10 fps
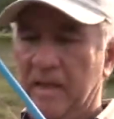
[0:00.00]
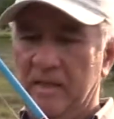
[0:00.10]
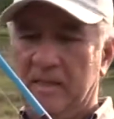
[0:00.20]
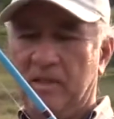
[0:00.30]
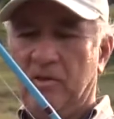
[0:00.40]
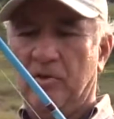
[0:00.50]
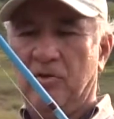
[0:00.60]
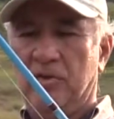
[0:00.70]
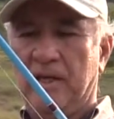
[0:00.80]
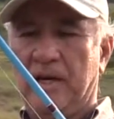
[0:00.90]

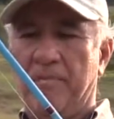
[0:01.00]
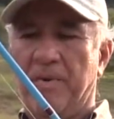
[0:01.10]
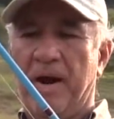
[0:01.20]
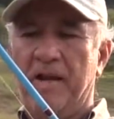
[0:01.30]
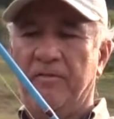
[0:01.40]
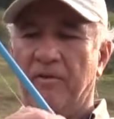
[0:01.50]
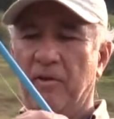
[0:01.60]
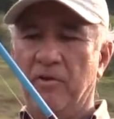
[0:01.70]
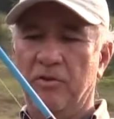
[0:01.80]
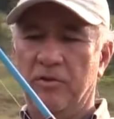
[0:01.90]
Estos ejemplares
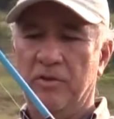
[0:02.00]
fueron